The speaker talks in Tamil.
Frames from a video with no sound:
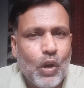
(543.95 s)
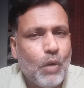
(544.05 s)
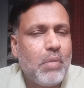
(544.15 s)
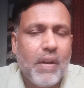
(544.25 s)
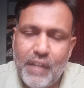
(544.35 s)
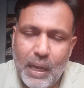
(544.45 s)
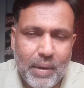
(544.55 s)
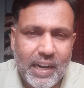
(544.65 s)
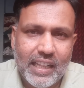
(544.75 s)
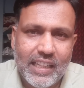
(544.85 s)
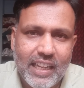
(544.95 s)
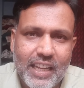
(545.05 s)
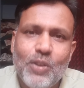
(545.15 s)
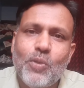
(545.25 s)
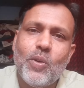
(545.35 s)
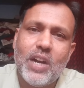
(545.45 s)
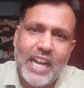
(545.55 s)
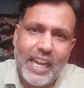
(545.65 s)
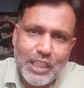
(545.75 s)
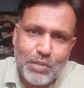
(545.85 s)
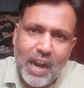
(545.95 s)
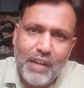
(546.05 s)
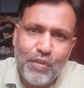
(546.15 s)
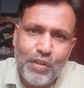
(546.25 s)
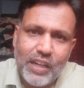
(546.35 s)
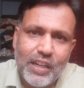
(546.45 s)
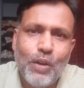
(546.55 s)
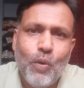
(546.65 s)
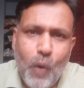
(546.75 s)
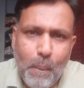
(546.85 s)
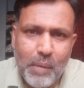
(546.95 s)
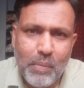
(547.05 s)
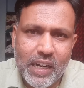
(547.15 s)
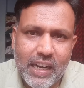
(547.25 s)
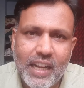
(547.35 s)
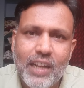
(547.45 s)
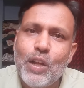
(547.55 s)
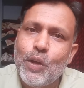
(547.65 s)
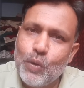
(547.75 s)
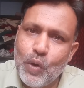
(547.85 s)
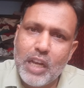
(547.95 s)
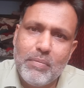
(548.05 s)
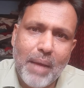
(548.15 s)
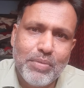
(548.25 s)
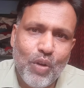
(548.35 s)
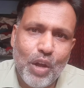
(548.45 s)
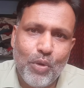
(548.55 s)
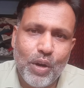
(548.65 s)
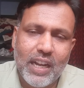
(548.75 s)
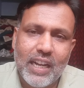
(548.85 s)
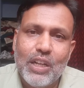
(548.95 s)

ரொம்ப ஃபீல் பண்ணாதீங்க உங்கள் கையில் ஸ்மார்ட் ஃபோன் இருக்குது ஓப்பன் பண்ணுங்கள் கூகுள் மேப்ஸ்குள்ளே போங்க